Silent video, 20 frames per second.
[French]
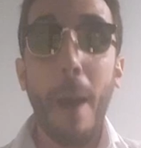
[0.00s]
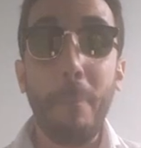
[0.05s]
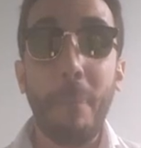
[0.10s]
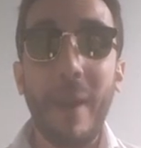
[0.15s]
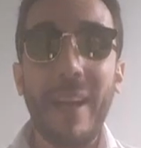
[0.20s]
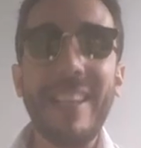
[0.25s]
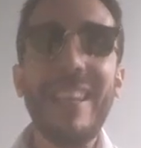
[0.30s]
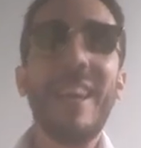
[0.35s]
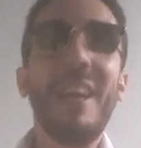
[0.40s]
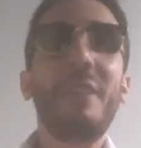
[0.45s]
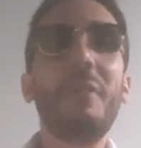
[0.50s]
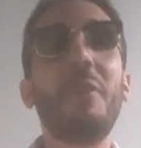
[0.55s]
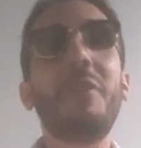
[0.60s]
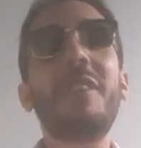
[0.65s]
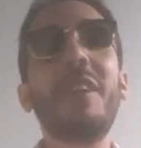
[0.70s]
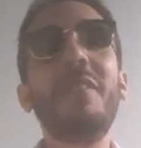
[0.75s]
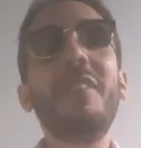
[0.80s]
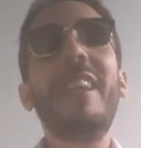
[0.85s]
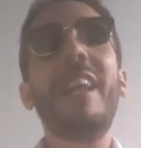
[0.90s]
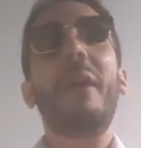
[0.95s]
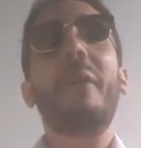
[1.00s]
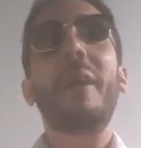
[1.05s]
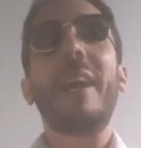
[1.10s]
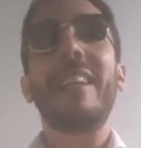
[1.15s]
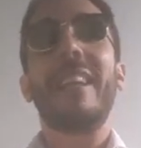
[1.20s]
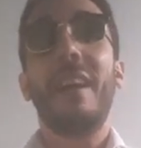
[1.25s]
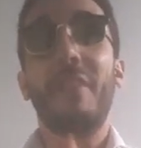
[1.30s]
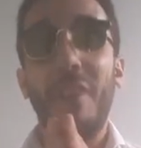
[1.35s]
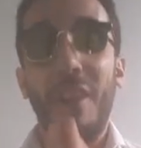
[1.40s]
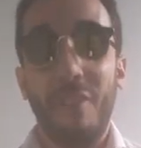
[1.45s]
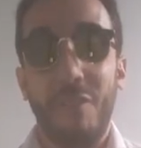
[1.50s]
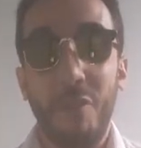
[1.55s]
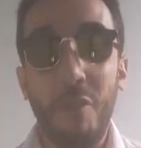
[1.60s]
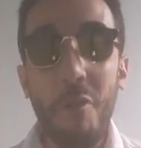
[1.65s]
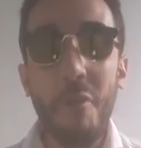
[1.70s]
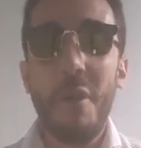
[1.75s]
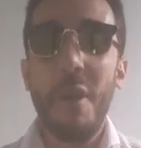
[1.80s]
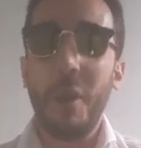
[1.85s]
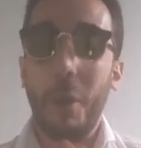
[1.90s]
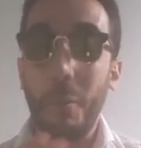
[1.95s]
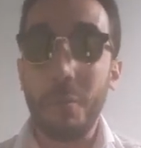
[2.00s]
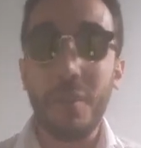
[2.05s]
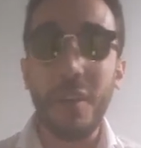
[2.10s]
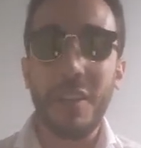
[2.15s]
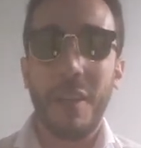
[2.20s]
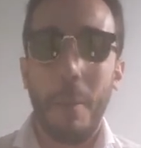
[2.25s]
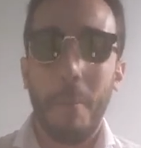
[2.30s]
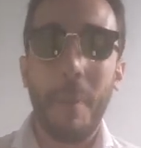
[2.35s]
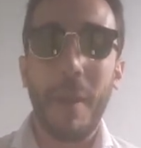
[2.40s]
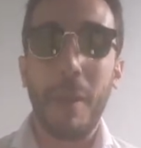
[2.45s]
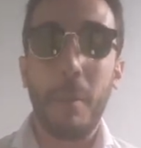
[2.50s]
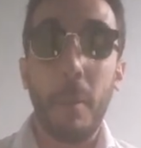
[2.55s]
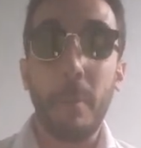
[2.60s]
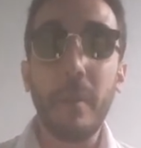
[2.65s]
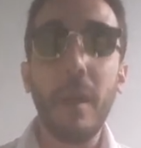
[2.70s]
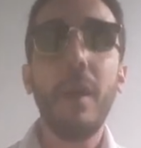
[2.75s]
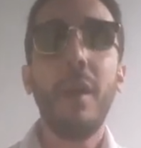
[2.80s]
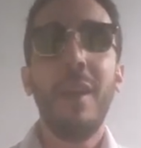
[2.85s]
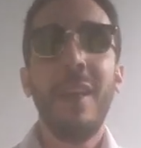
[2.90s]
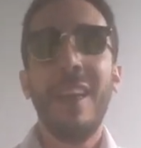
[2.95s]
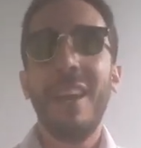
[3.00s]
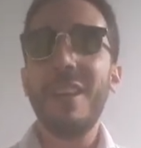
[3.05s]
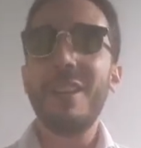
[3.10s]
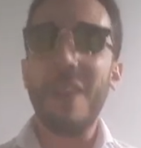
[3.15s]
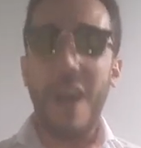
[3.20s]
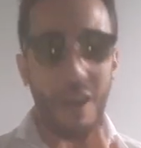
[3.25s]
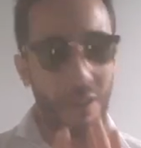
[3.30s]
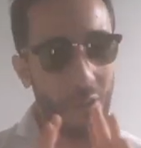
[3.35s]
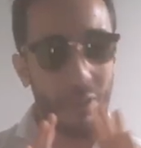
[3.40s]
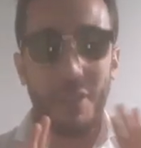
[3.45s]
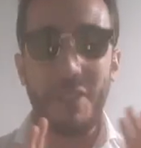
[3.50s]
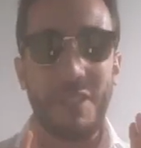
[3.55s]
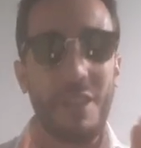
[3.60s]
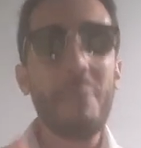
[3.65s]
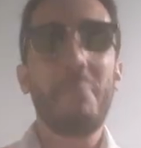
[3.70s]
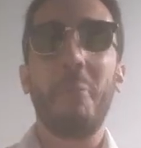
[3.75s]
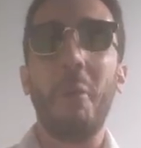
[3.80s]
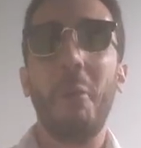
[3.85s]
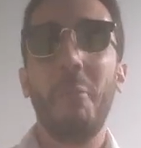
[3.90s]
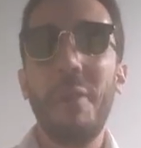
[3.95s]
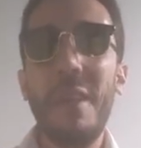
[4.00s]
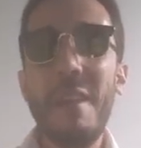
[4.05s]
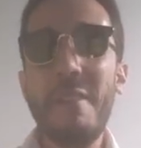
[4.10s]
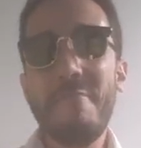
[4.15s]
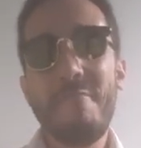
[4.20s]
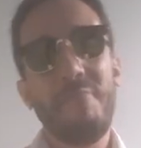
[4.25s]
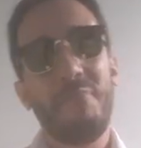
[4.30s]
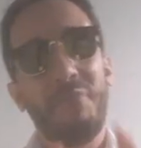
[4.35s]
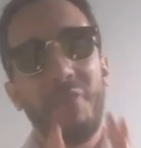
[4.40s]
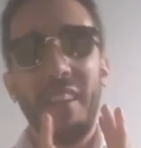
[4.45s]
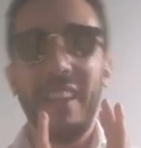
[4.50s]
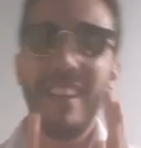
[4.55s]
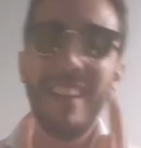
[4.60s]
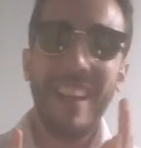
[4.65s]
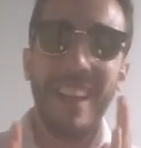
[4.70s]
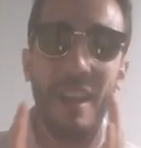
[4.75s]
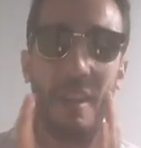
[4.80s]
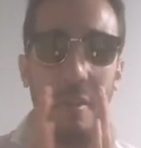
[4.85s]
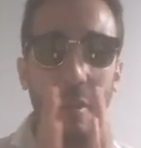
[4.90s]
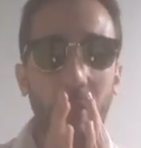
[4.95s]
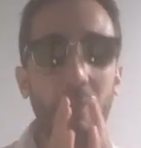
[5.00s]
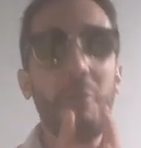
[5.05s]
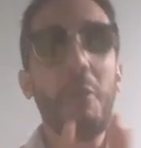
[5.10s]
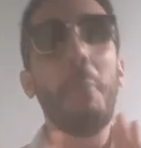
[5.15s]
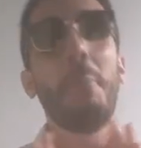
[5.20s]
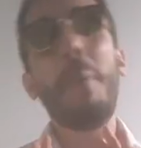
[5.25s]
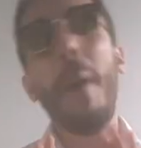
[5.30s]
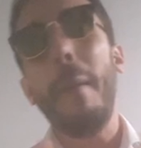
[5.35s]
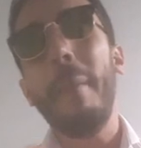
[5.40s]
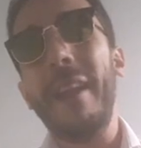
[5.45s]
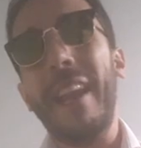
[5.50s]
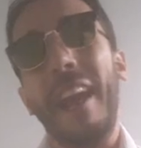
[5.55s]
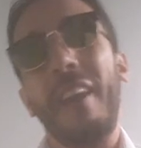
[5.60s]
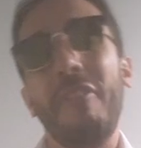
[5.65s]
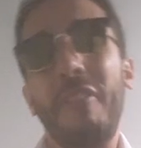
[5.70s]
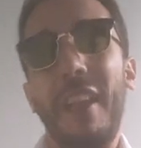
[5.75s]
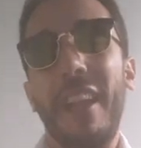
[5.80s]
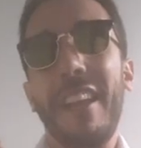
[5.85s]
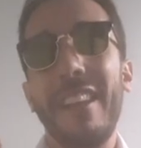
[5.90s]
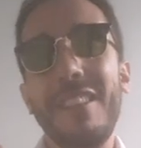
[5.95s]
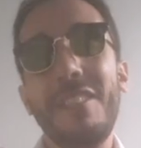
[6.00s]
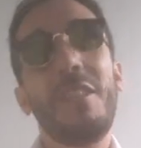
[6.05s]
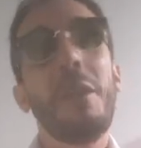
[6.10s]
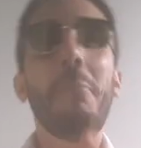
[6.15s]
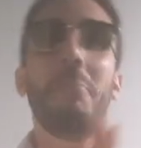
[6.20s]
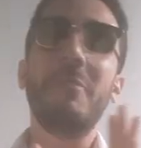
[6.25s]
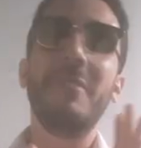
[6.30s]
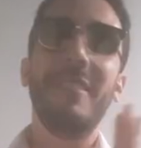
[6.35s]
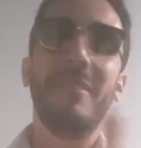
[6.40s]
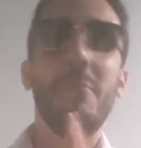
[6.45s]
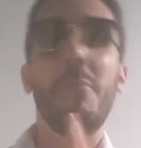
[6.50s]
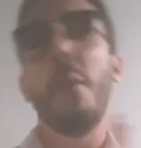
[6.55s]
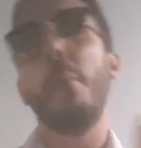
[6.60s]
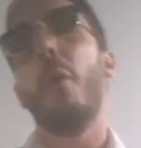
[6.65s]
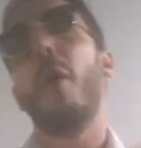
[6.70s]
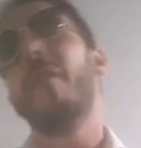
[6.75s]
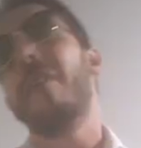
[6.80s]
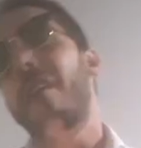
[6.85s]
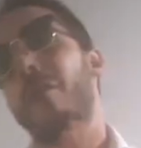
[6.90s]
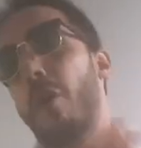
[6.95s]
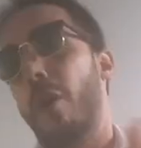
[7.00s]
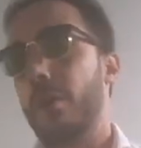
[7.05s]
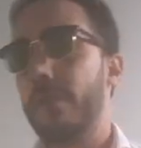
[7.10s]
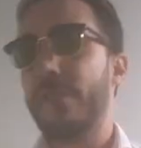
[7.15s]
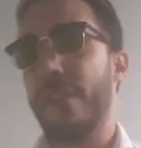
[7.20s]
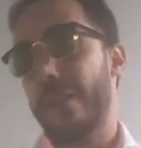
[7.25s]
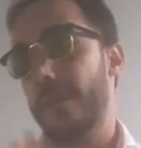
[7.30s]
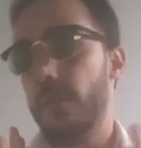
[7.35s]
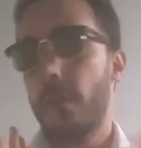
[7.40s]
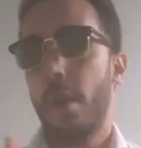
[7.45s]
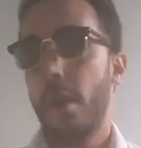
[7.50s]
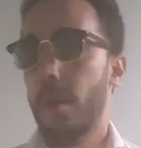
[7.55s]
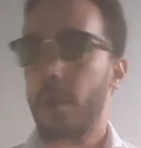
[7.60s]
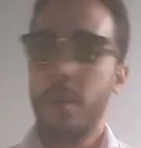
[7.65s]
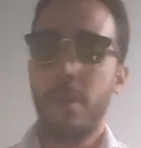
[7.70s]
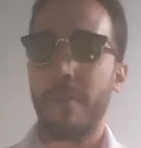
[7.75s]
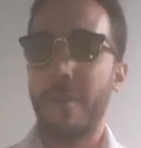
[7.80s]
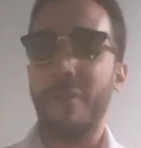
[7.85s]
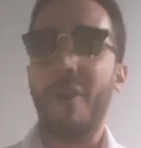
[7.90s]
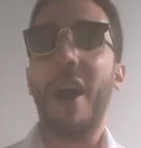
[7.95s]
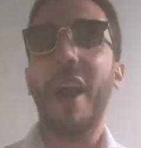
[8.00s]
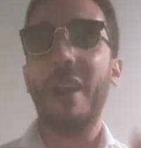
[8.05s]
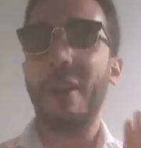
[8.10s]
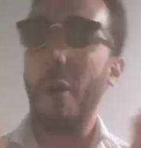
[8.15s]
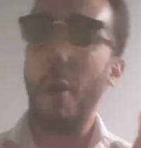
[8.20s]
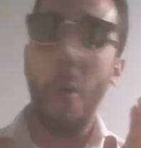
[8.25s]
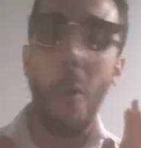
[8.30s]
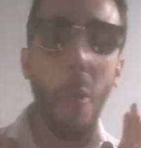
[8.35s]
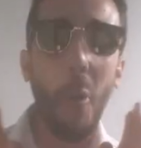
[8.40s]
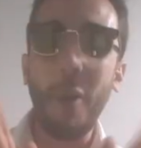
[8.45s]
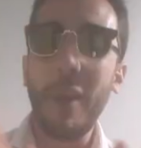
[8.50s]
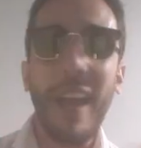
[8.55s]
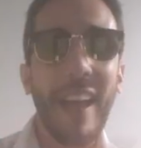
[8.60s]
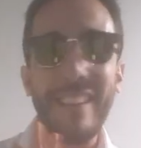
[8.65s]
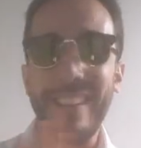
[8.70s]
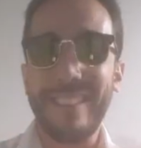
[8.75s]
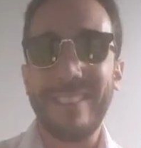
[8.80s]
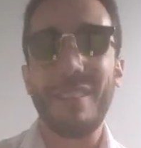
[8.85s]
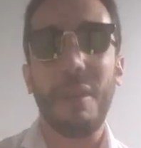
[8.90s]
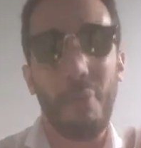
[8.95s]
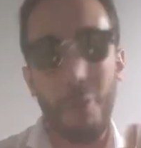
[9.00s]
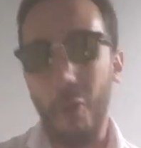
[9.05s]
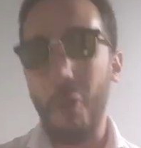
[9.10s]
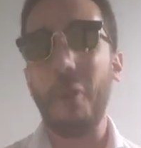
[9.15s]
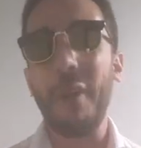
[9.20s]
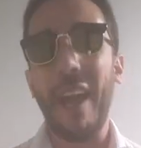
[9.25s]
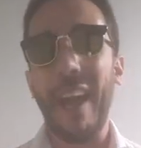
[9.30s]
à Paris. Donc j'ai envie de la regarder avec vous, comme ça on en parle en même temps. Alors j'ai promis de pas m'énerver. Mais bon, on va voir. Enfin, on va voir. Allez, on regarde ensemble, on